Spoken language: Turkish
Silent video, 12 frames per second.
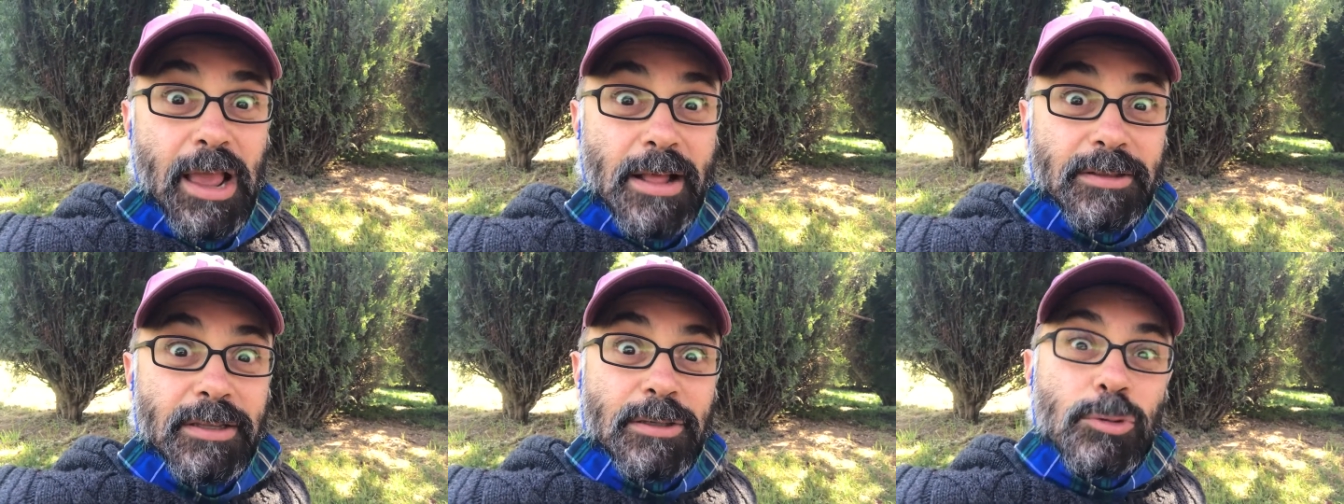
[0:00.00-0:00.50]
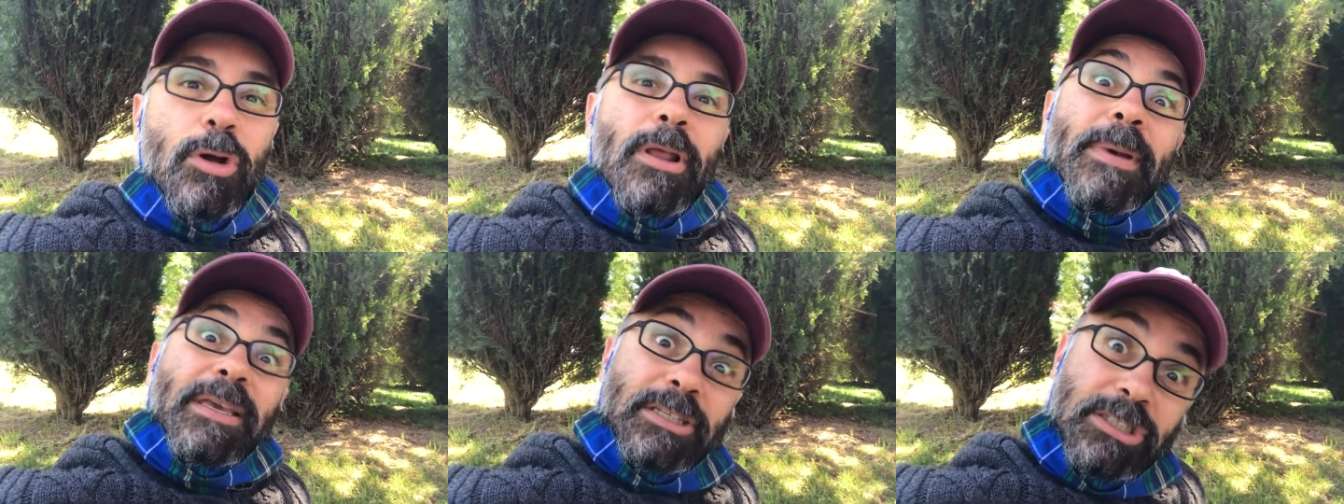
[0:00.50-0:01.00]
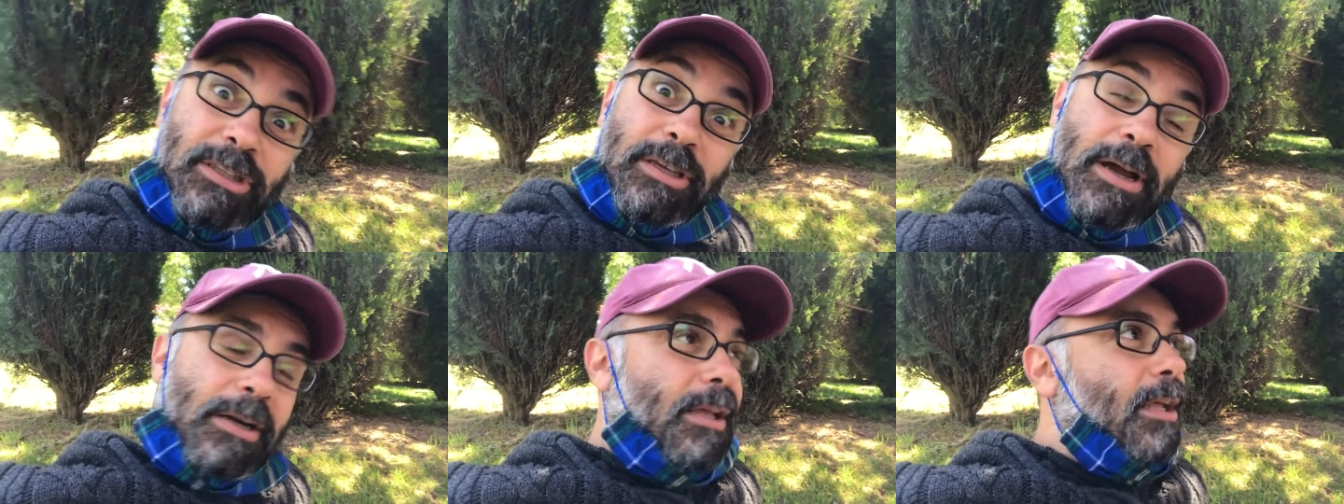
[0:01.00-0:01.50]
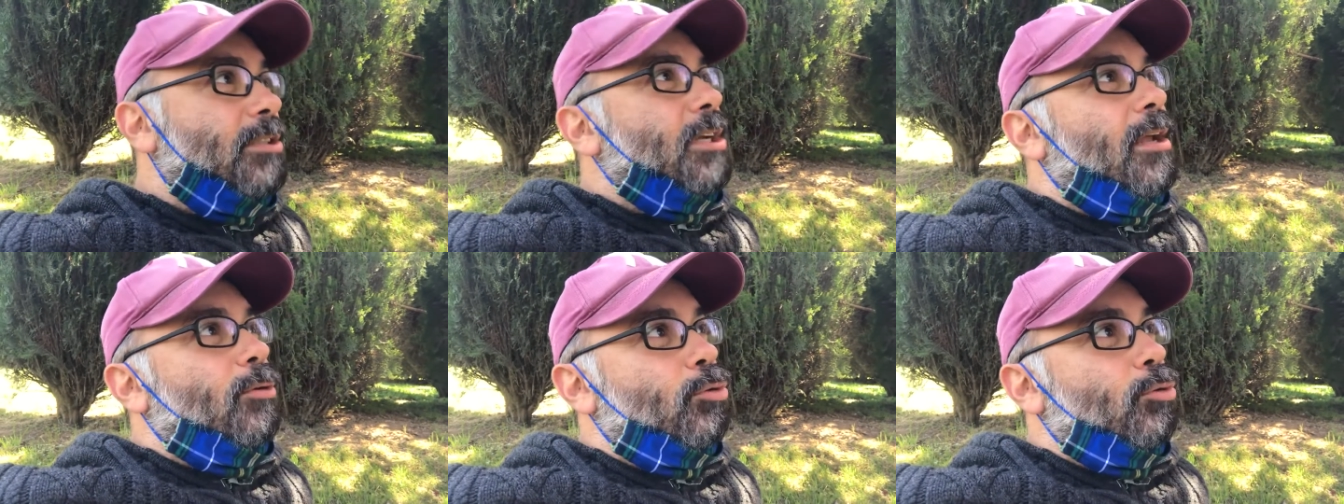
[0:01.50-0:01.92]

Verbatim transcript: geldiğini söylemek içindi arkadaşlar.